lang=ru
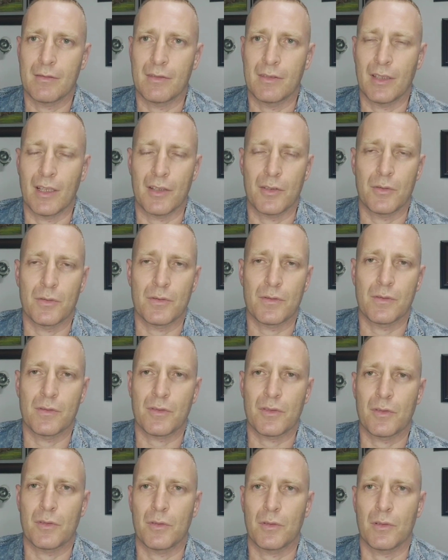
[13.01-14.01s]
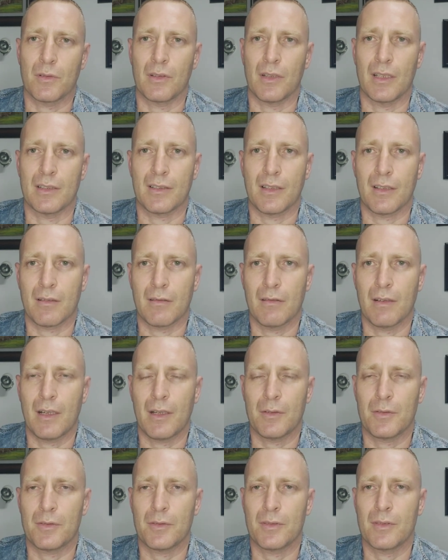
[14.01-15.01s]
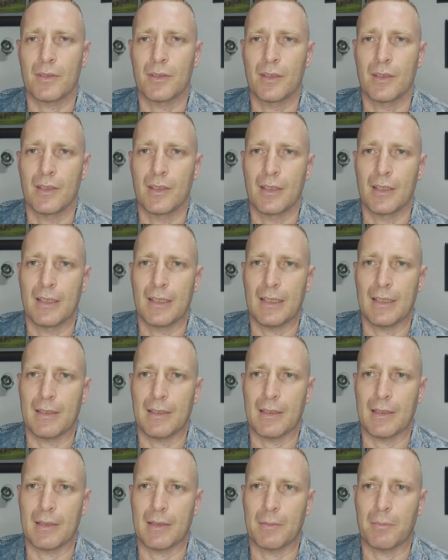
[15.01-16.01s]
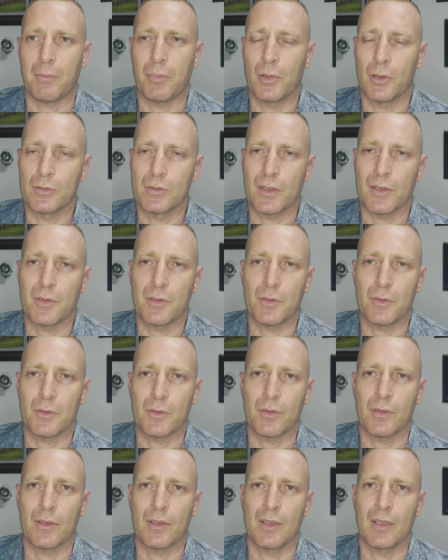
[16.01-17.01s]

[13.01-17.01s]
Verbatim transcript: Я чувствовал, что открываюсь э, полностью